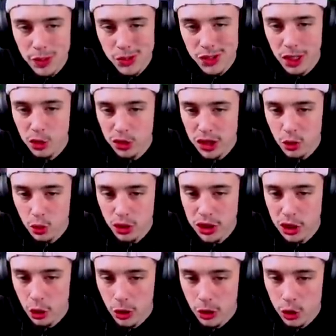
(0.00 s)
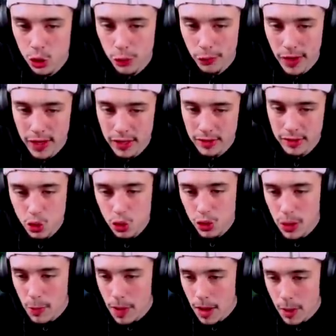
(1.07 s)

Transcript: il passe juste à côté, donc il y aura du fight. Du coup on est